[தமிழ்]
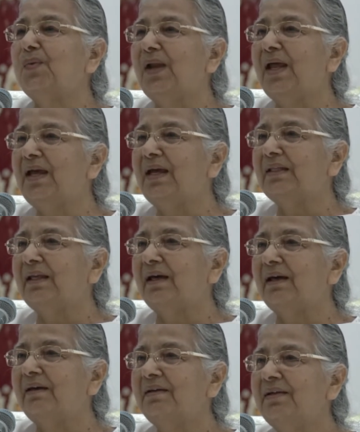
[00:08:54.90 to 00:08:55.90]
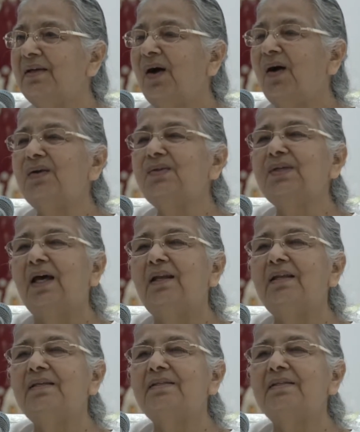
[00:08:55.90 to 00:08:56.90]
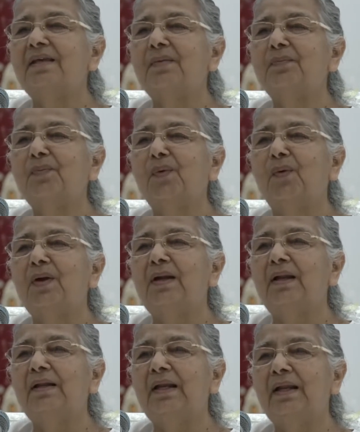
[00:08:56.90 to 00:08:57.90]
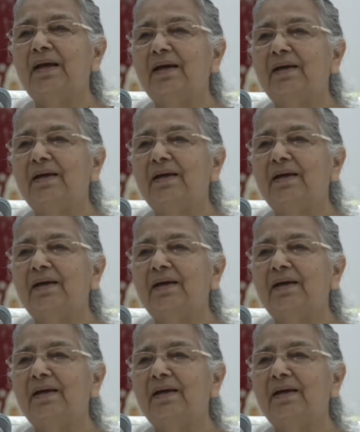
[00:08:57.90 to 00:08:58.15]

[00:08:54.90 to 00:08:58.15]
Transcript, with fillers: நாற்பதாயிரம் பவுண்ட்ஸ் கொடுக்கறதுக்காக கூப்பிட்டாங்க